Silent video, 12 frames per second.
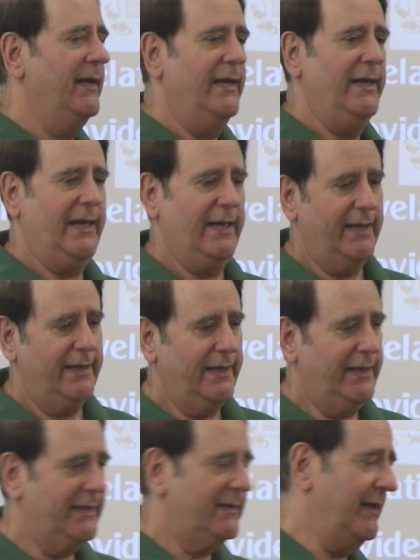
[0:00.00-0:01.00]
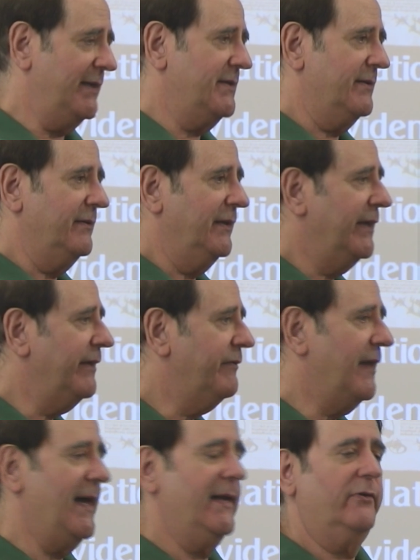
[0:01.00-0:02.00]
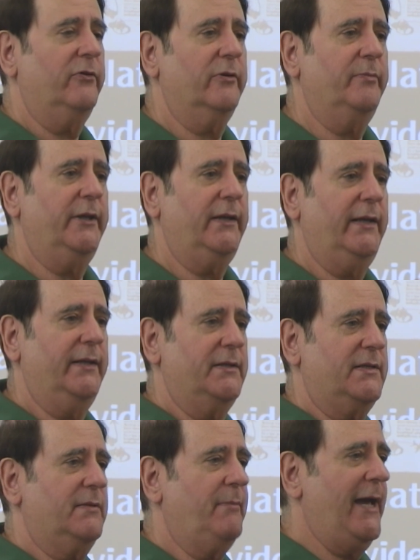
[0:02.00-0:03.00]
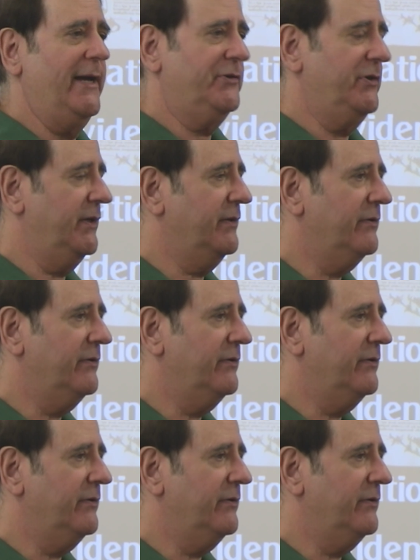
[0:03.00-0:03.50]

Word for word: 它不会偏离这个轨道，撞向其